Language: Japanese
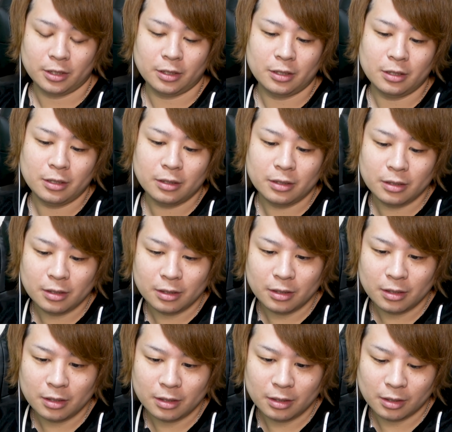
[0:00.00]

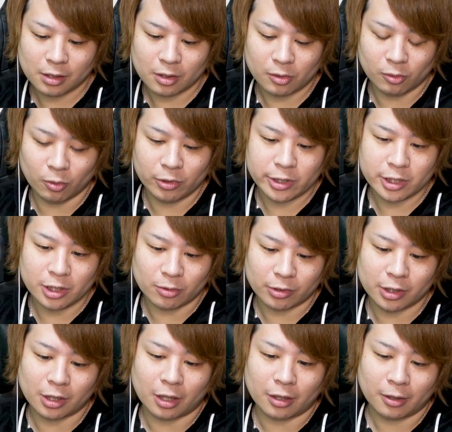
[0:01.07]
リリリリリリ結構美味しいの
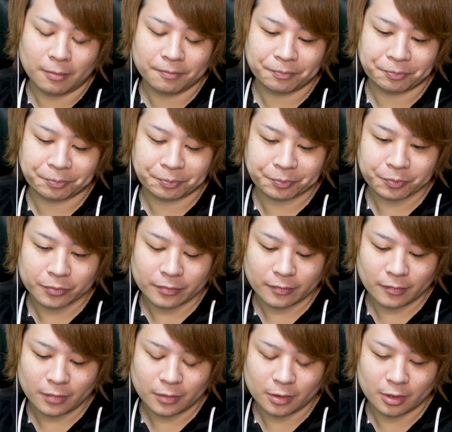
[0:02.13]
来たかな。
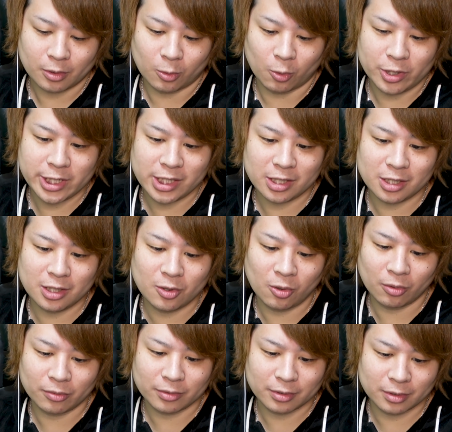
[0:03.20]
美味しい
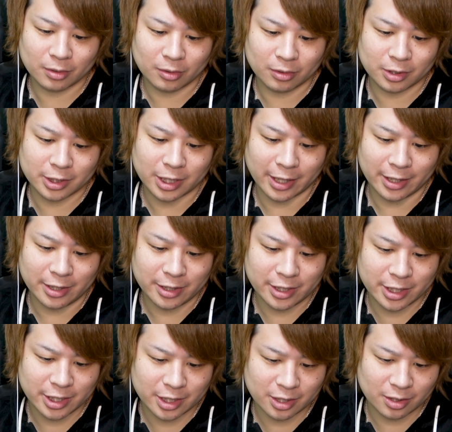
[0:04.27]
の
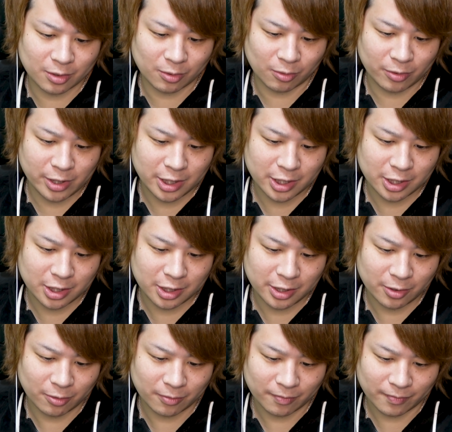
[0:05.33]
チャレンジ。おいしい
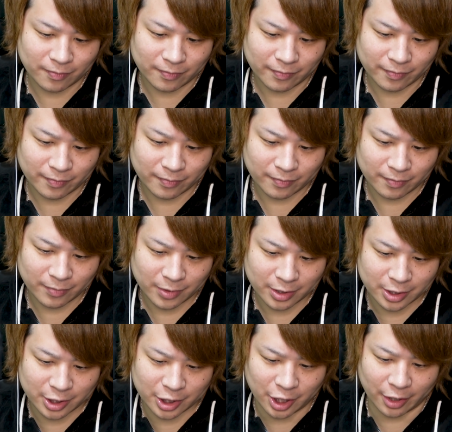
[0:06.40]
の。
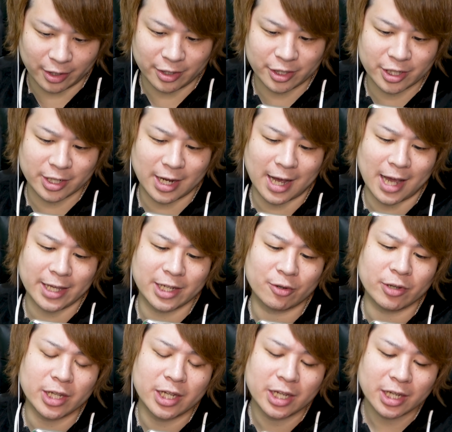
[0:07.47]
チャレンジああ、
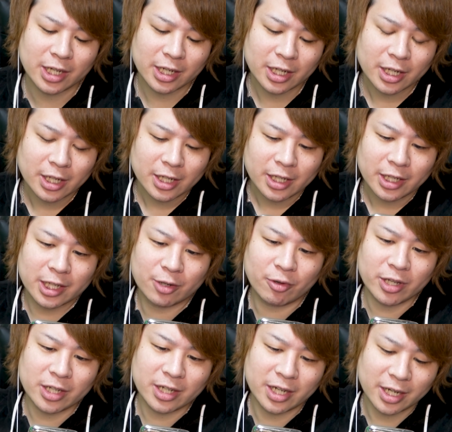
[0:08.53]
低い
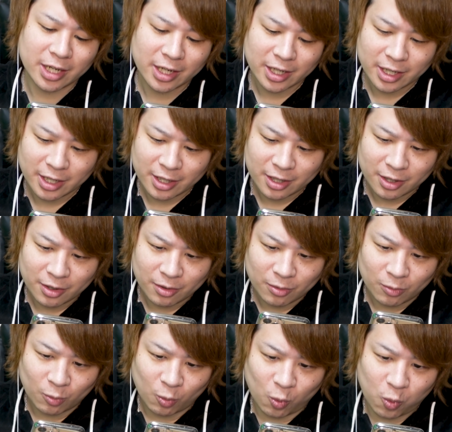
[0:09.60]
低い
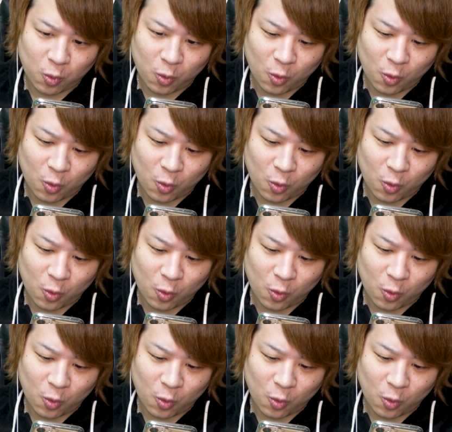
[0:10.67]
おー